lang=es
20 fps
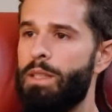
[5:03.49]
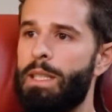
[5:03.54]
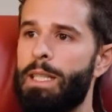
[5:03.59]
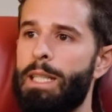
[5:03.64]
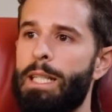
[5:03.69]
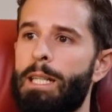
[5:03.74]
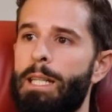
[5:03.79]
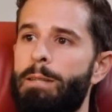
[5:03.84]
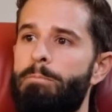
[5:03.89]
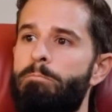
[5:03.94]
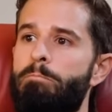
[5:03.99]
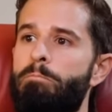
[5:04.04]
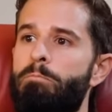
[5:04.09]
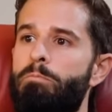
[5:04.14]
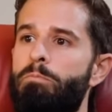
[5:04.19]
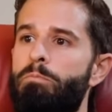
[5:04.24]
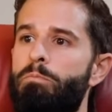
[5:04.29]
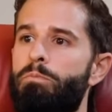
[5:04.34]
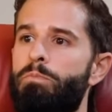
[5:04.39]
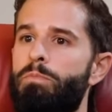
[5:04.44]
Em,
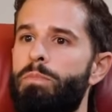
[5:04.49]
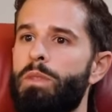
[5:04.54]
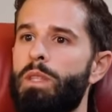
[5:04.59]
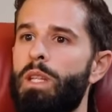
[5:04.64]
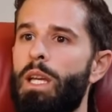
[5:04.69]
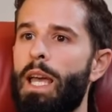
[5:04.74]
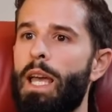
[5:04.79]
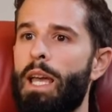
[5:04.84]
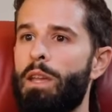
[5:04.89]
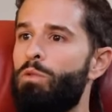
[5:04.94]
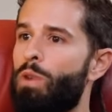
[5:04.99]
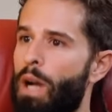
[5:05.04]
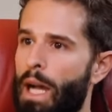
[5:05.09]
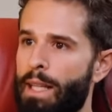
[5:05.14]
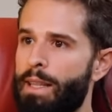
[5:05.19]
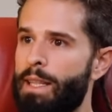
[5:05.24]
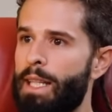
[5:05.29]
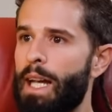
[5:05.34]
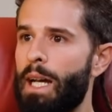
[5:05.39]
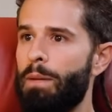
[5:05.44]
hay un
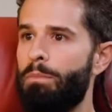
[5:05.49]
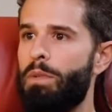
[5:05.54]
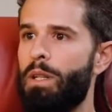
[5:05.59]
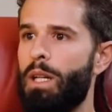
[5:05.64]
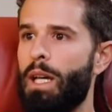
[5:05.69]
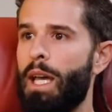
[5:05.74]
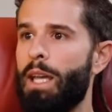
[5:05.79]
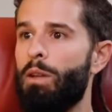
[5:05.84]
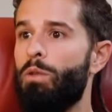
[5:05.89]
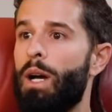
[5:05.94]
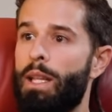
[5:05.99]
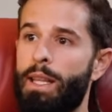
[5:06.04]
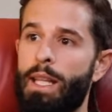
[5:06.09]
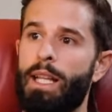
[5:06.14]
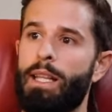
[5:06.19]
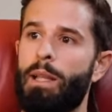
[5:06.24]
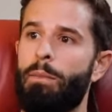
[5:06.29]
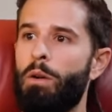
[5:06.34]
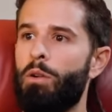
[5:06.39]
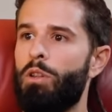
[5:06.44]
hándicap, hay un
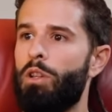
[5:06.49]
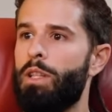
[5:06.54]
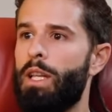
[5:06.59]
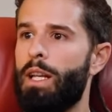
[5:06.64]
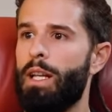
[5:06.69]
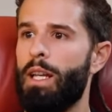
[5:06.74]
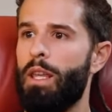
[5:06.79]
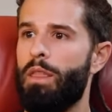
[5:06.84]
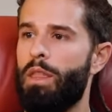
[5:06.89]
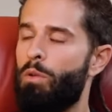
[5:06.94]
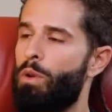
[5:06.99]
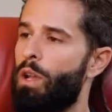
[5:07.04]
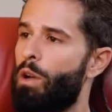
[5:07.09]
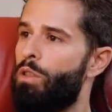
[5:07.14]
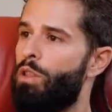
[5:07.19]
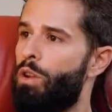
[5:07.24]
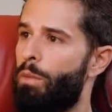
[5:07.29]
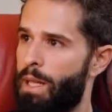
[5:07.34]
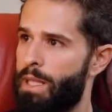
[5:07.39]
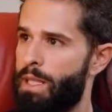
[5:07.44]
hándicap también cuando tienes quizá un
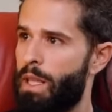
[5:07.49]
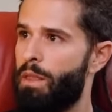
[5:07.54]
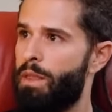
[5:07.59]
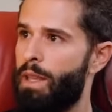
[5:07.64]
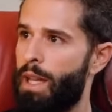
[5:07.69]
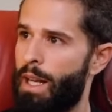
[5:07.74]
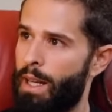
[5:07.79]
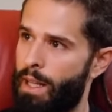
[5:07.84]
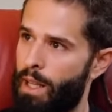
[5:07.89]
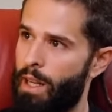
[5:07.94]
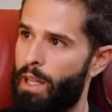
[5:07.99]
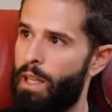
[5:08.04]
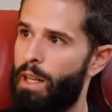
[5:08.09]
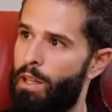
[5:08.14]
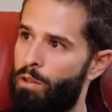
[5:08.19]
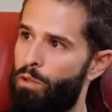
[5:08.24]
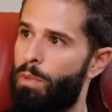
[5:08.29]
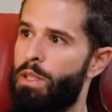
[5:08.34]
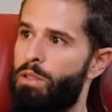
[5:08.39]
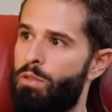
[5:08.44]
negocio presencial que
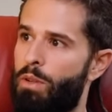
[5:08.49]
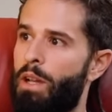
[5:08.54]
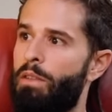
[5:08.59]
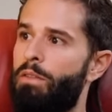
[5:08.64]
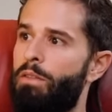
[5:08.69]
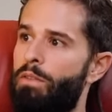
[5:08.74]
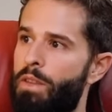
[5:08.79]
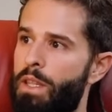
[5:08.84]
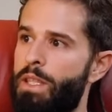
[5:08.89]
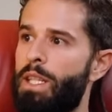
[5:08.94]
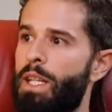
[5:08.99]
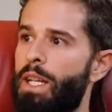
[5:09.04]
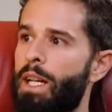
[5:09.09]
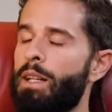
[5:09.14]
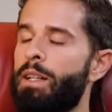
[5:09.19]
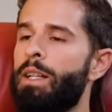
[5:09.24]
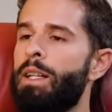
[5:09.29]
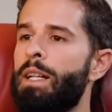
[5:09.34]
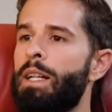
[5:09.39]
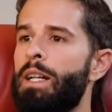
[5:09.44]
requiere tu persona
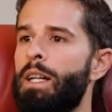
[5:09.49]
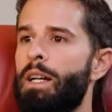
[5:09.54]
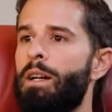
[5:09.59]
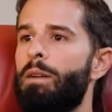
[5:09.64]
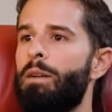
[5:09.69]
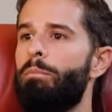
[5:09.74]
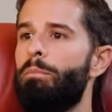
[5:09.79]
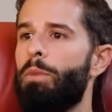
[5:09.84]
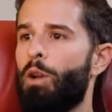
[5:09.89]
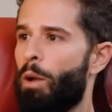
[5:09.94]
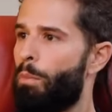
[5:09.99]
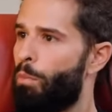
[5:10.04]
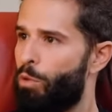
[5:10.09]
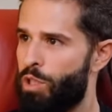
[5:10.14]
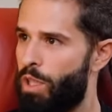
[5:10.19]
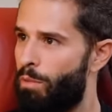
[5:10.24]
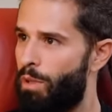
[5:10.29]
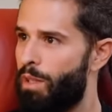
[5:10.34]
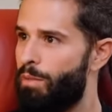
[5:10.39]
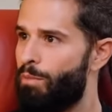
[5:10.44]
física, pero es
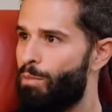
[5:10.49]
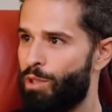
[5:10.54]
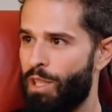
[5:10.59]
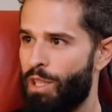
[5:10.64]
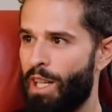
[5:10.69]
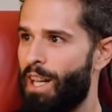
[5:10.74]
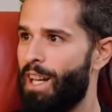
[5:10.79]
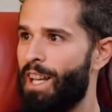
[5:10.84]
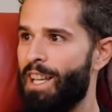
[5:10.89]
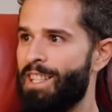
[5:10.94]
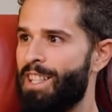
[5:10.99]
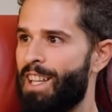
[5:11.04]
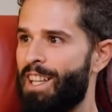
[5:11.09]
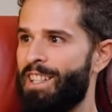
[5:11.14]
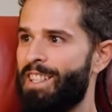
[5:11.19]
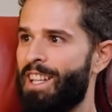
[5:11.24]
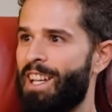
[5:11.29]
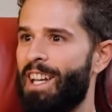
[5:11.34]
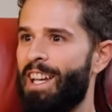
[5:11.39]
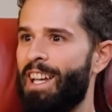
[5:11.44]
posible. O sea,
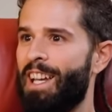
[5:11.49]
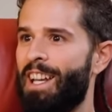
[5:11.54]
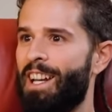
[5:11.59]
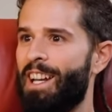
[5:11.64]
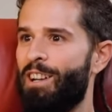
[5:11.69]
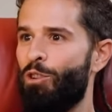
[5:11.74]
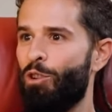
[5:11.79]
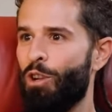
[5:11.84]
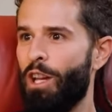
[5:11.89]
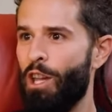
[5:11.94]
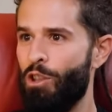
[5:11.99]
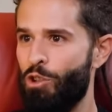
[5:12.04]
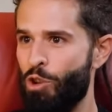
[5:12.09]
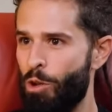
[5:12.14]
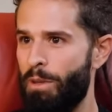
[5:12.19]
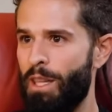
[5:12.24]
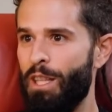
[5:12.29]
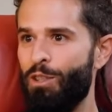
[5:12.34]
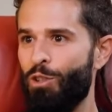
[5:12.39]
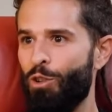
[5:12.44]
eh, lo que yo
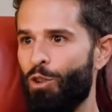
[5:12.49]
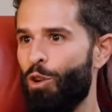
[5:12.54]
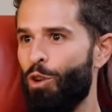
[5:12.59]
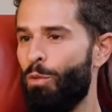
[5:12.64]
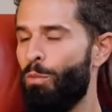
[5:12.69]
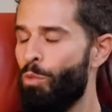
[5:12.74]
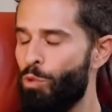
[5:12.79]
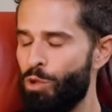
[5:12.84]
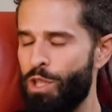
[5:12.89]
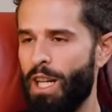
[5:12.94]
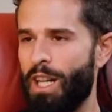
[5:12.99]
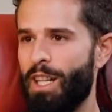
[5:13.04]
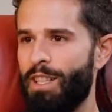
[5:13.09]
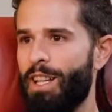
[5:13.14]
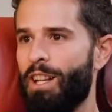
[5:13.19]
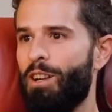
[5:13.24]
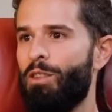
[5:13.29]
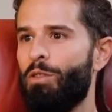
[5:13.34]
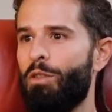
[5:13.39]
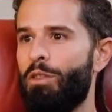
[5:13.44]
he visto con mucha
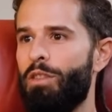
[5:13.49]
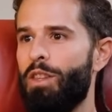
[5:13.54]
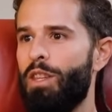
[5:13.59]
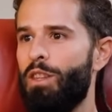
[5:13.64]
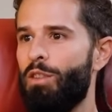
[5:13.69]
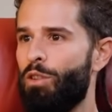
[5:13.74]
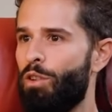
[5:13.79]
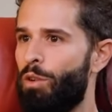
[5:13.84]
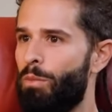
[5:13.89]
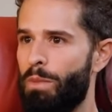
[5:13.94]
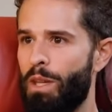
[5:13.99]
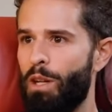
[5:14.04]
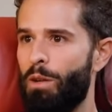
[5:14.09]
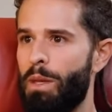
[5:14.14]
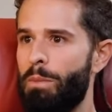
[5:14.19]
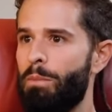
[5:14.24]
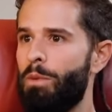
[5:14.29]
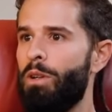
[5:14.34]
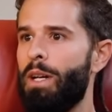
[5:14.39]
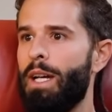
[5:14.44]
gente que he conocido, conmigo
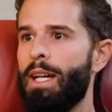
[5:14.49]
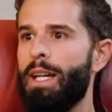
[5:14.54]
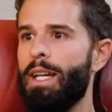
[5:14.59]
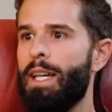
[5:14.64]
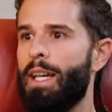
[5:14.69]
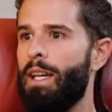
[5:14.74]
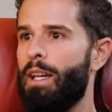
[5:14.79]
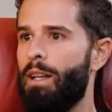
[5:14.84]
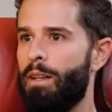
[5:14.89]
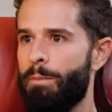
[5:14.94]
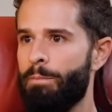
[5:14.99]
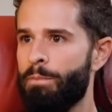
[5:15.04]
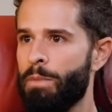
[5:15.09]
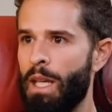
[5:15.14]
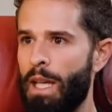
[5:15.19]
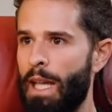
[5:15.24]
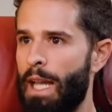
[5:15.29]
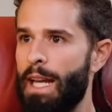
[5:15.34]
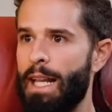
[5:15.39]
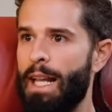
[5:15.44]
mismo, es que
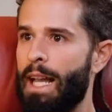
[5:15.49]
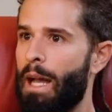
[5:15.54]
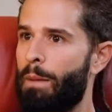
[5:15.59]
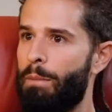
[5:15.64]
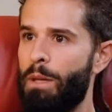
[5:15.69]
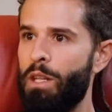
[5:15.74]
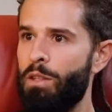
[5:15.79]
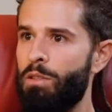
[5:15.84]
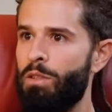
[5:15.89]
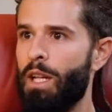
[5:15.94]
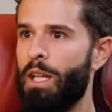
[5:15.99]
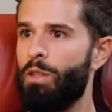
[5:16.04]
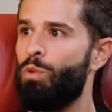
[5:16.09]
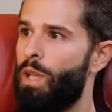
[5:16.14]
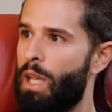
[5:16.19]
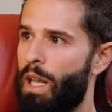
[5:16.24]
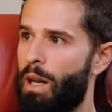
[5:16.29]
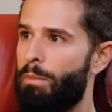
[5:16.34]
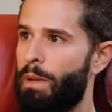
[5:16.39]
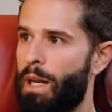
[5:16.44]
el camino que
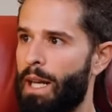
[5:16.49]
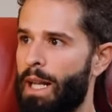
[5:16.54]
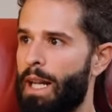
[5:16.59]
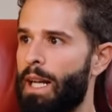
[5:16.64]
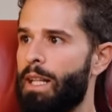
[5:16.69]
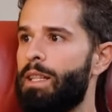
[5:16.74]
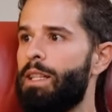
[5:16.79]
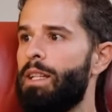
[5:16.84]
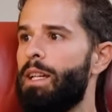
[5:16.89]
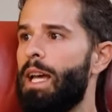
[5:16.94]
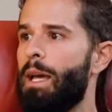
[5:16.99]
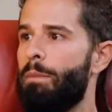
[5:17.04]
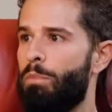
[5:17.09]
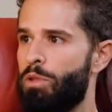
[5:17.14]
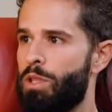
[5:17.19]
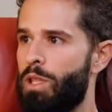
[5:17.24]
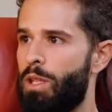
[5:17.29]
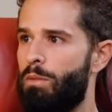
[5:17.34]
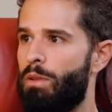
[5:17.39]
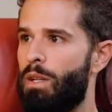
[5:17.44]
tú quieras marcarte es
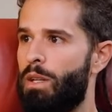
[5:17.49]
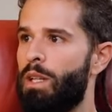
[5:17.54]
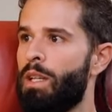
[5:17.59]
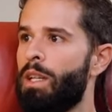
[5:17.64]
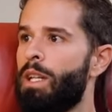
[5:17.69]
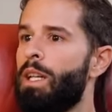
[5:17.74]
posible.